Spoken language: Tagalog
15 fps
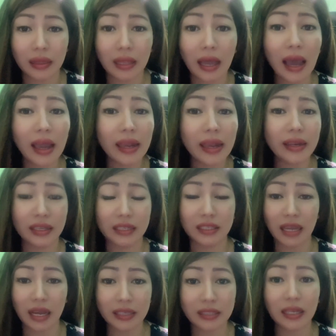Dahil
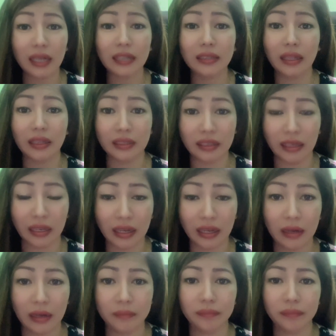nasasaktan ka na.